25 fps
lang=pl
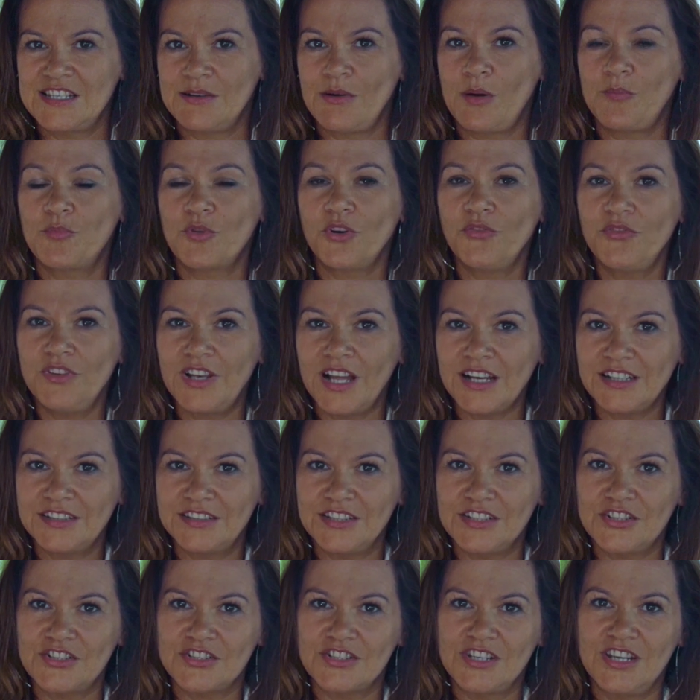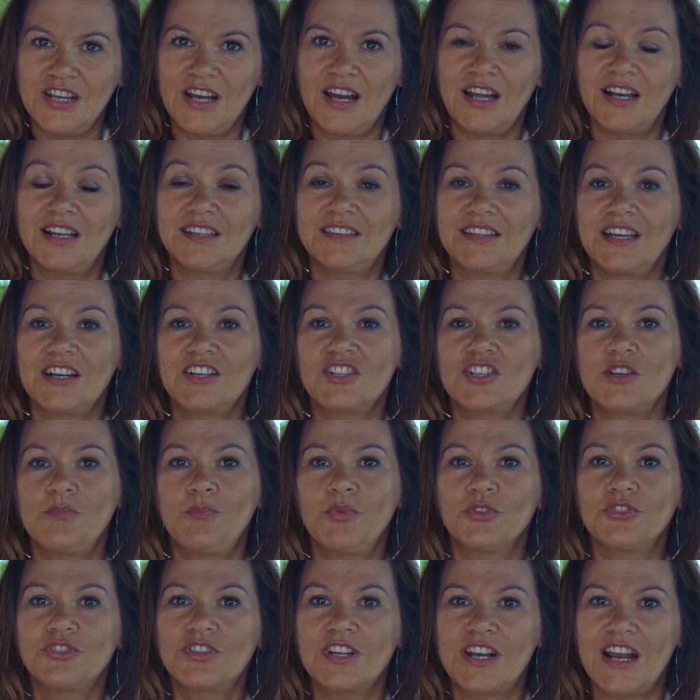działa profilaktycznie, ale także
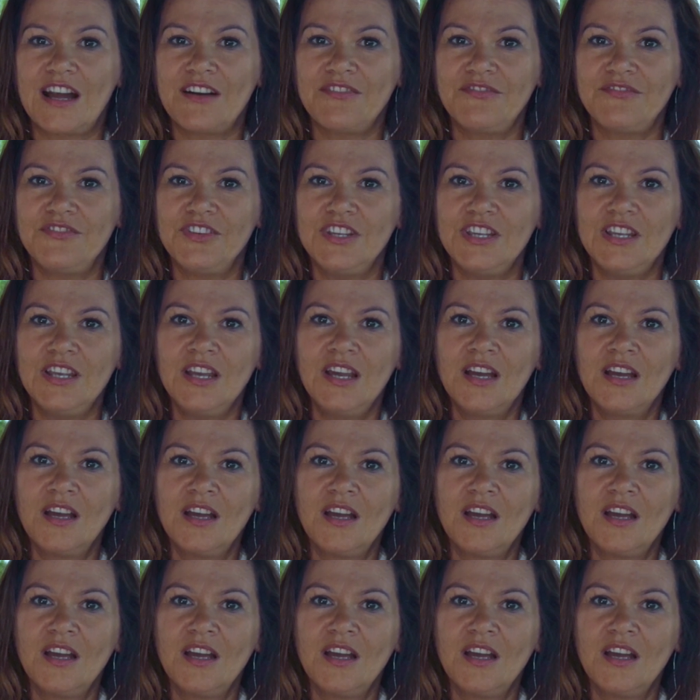potrafi